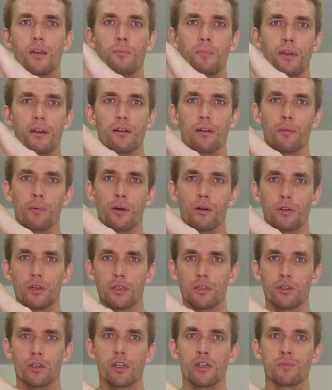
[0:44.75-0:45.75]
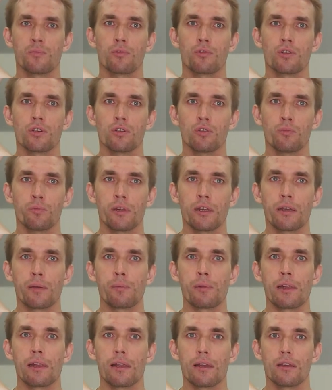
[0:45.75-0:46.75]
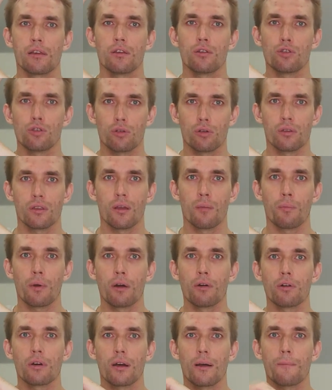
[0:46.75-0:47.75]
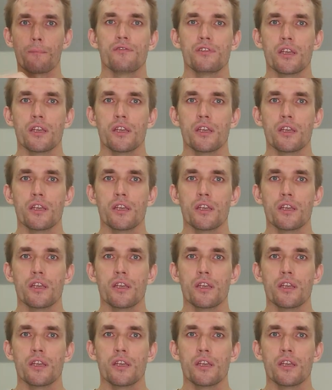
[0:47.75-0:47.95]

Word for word: и к первой палке через пружину прикреплена еще одна палка.